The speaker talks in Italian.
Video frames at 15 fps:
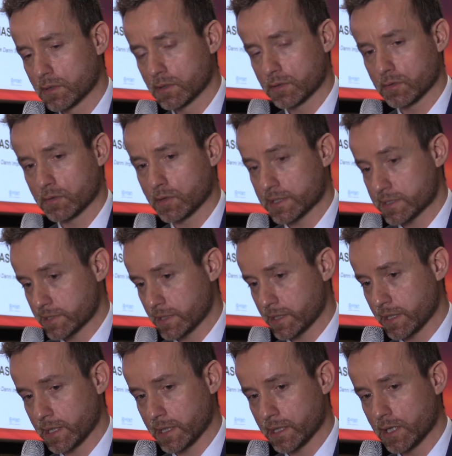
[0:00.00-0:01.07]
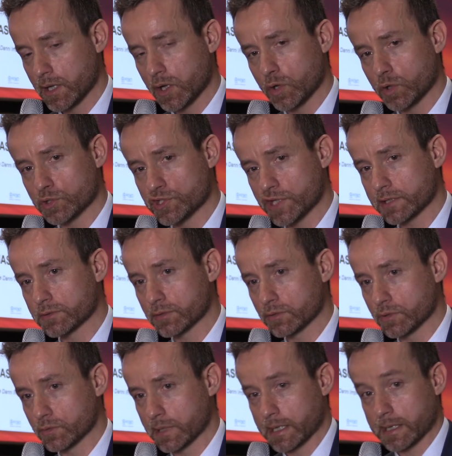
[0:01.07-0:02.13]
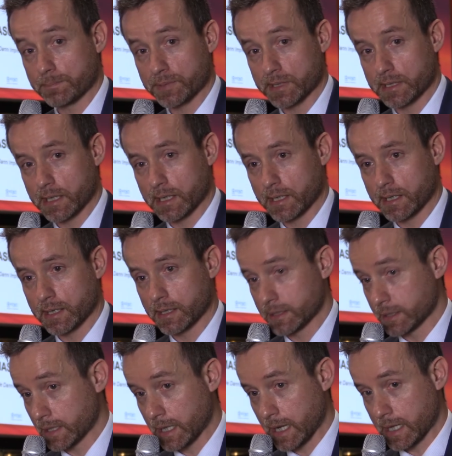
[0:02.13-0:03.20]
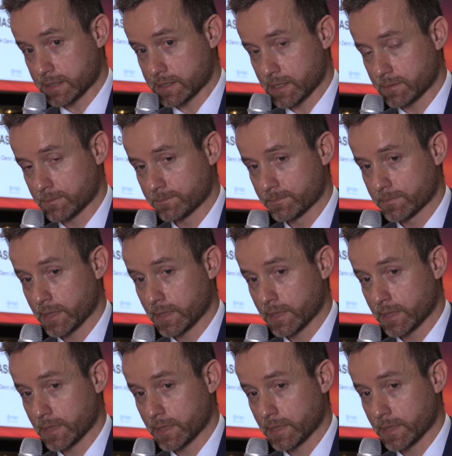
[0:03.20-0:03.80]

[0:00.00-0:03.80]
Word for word: o essere oggetto di una rapina in casa.